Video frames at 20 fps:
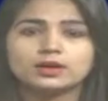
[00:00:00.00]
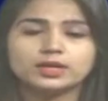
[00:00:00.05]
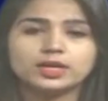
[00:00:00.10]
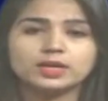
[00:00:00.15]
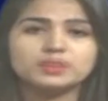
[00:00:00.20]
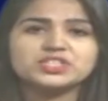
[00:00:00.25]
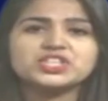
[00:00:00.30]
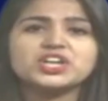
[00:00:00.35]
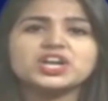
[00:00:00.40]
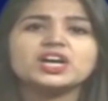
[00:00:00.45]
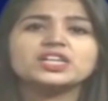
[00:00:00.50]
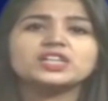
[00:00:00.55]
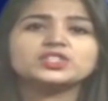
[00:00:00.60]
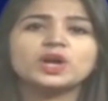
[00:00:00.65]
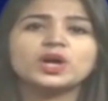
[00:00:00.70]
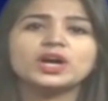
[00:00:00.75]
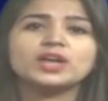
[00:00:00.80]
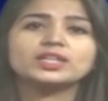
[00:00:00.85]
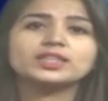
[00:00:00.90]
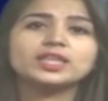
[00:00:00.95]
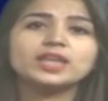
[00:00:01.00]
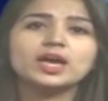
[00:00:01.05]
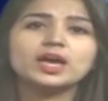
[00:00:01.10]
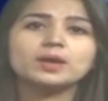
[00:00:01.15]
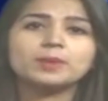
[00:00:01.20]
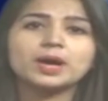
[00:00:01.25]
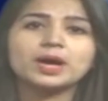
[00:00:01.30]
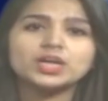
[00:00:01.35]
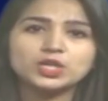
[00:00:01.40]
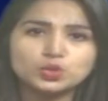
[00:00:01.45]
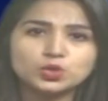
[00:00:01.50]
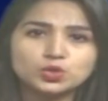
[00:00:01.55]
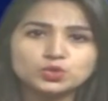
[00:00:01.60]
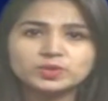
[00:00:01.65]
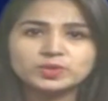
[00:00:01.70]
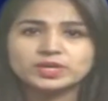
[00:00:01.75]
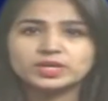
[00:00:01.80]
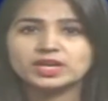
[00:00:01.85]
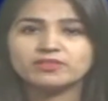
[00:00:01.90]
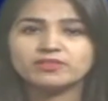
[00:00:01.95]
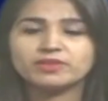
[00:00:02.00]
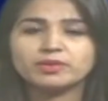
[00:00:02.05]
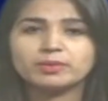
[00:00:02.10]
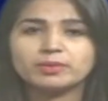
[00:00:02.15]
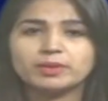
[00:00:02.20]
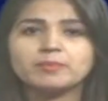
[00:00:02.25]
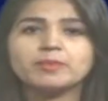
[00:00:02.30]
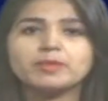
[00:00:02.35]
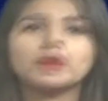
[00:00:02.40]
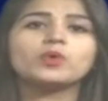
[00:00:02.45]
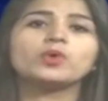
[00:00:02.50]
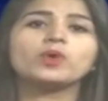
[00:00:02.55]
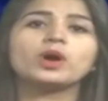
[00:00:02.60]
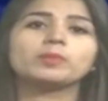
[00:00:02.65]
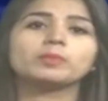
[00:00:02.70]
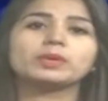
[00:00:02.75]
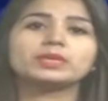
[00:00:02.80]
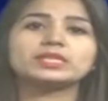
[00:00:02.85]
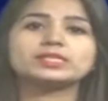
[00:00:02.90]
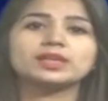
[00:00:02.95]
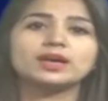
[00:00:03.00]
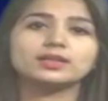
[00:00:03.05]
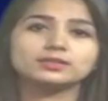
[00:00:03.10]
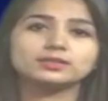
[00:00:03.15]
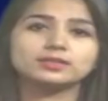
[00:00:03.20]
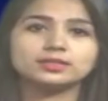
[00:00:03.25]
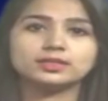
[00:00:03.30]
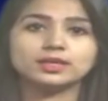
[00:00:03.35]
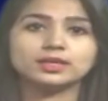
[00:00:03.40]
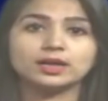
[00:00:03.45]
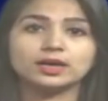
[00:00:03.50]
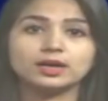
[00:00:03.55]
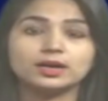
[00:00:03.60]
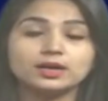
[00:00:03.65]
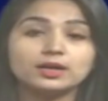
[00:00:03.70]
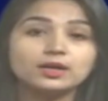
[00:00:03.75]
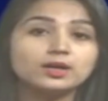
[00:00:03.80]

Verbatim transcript: नमस्कार स्वागत है आपका न्यूज वन इलेवन में मैं हूं आपके साथ कृतिका